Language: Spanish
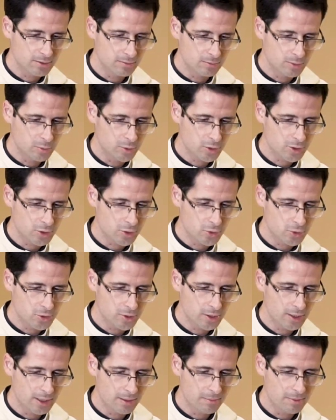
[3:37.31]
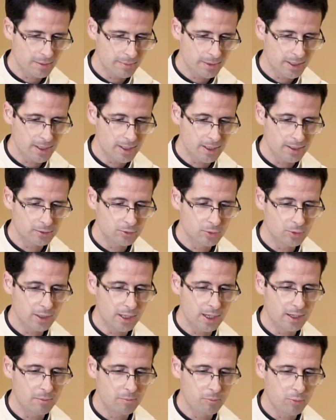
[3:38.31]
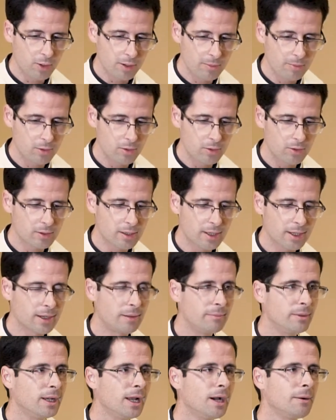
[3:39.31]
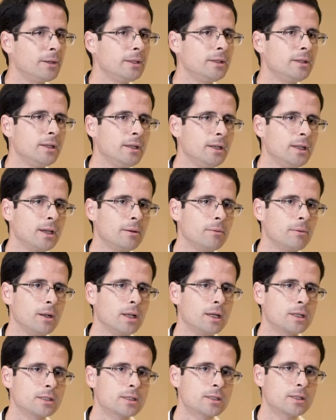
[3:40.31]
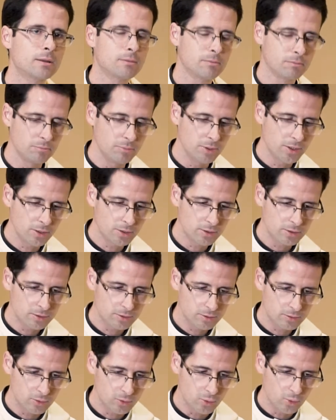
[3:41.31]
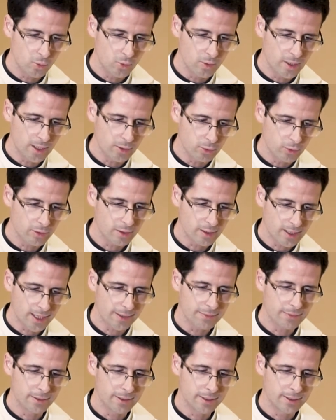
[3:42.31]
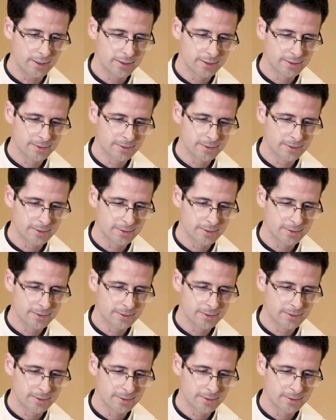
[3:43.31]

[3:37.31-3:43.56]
como hemos escuchado en la primera lectura, el pueblo que caminaba en tinieblas vio una luz grande.